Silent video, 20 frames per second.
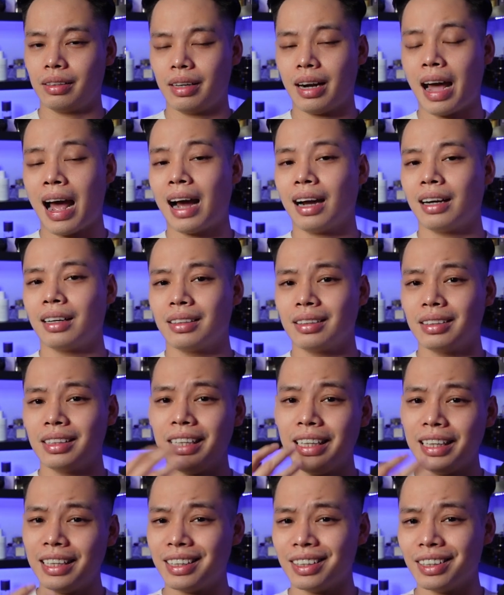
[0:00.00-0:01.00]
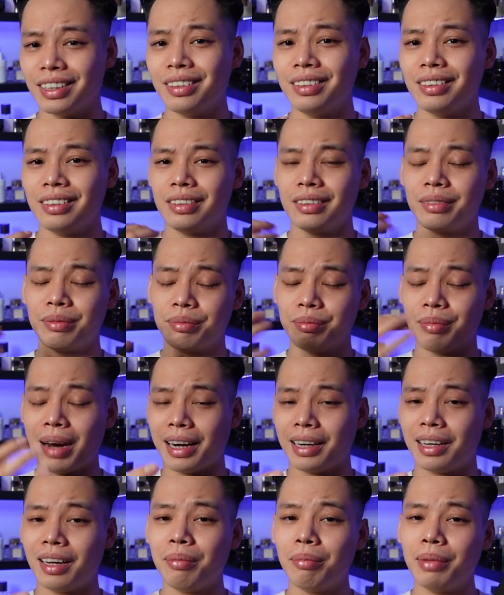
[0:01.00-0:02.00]
đang nghĩ tới
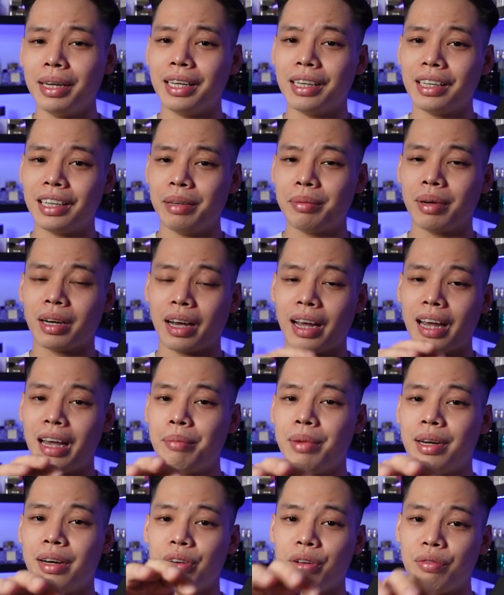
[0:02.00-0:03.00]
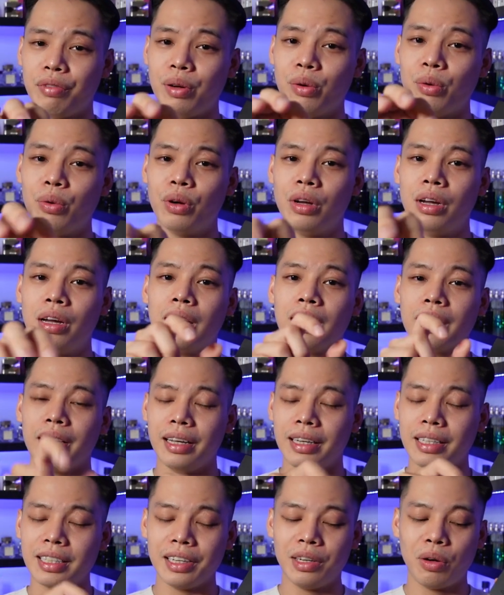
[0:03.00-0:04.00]
bản thân mình khi mà nghe mình review
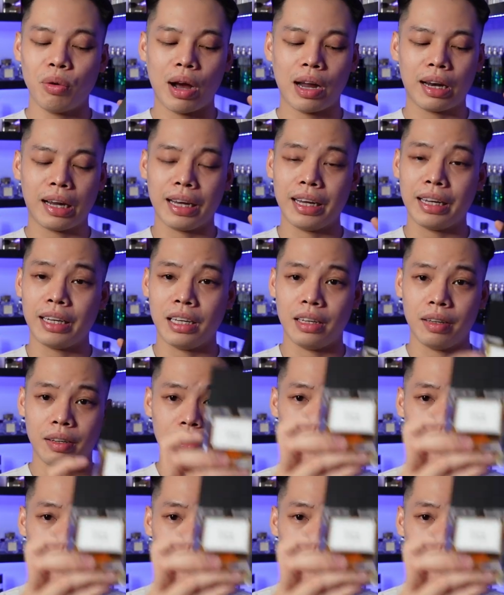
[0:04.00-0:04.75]
đến chai nước hoa này thì